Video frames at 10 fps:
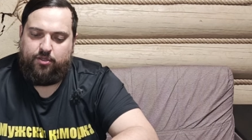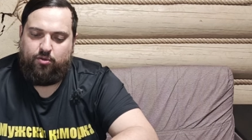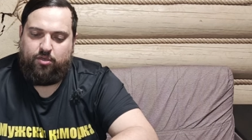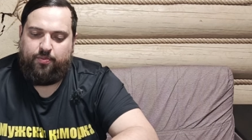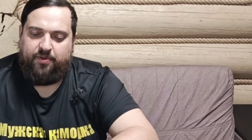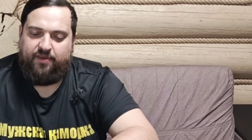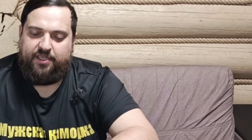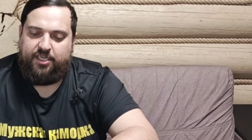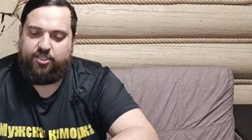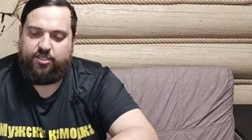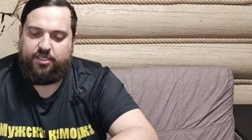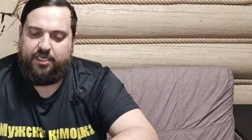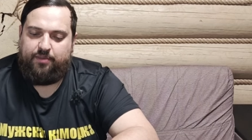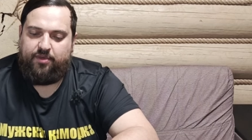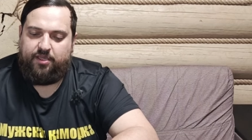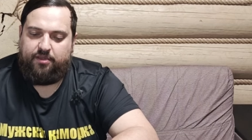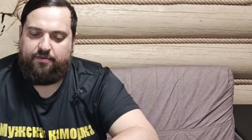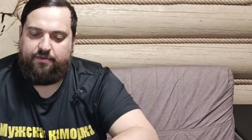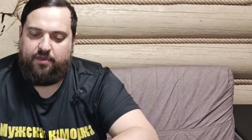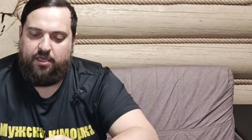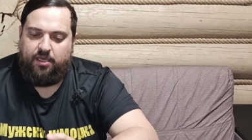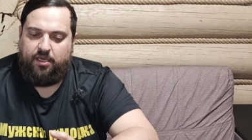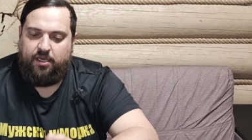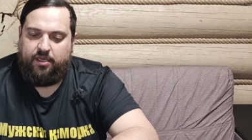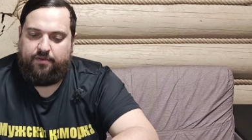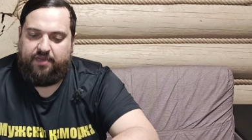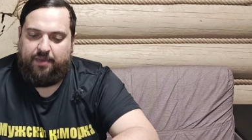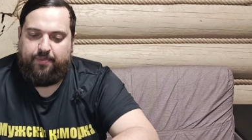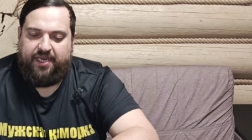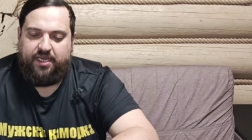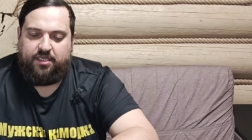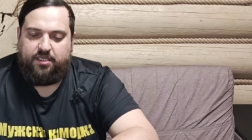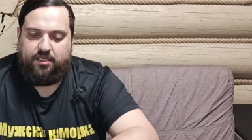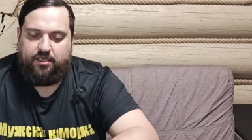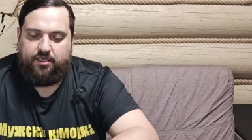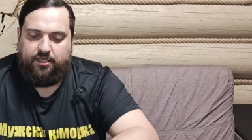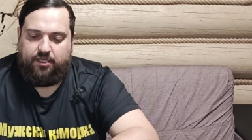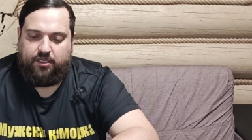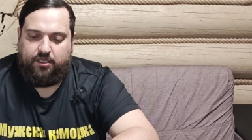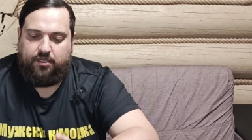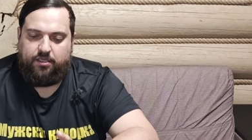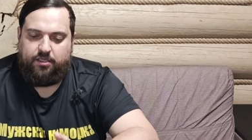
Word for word: токопроводящих элементов. В комплекте их